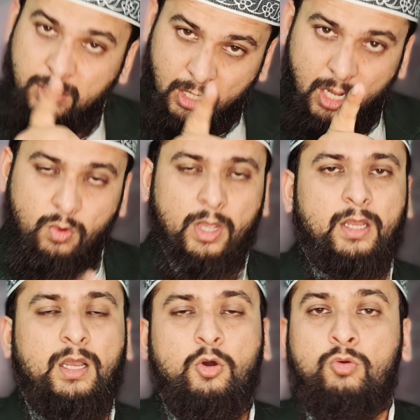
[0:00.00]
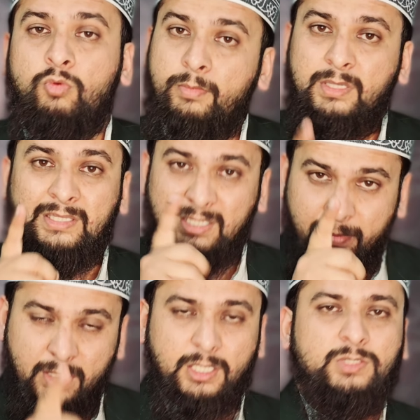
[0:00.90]
तनाव आएगा और वो भी
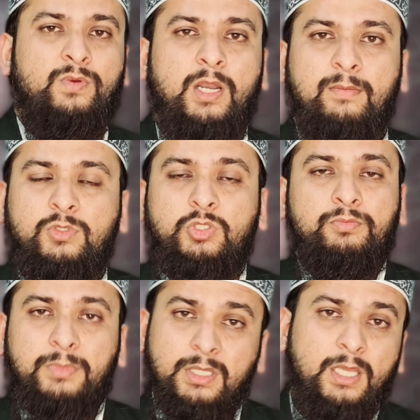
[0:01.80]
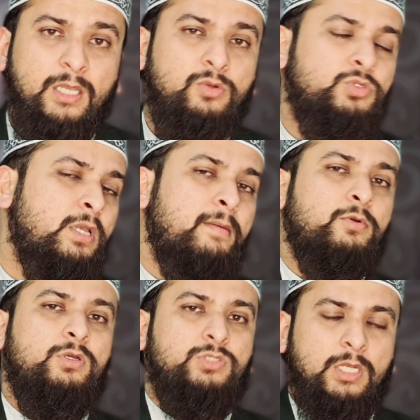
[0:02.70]
ज़बरदस्त वाला मुझे उम्मीद है कि नुस्खा
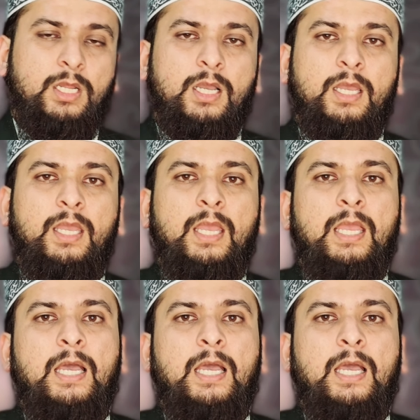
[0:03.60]
आपको अच्छा लगा है